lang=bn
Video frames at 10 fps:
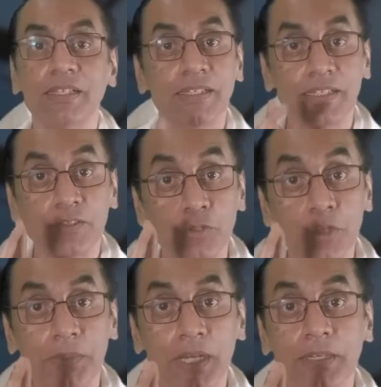তিনি
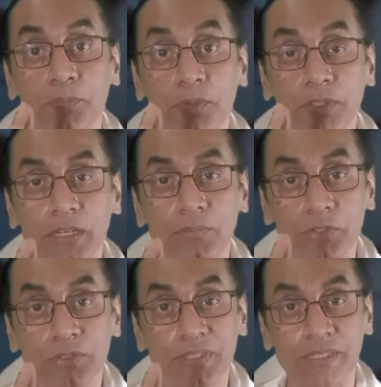দুইবারের
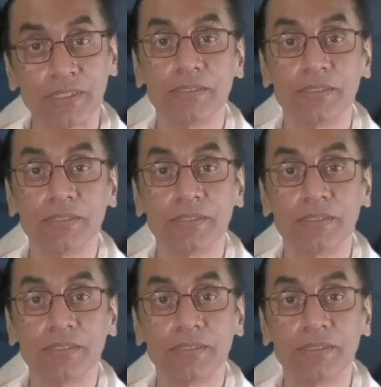প্রধানমন্ত্রী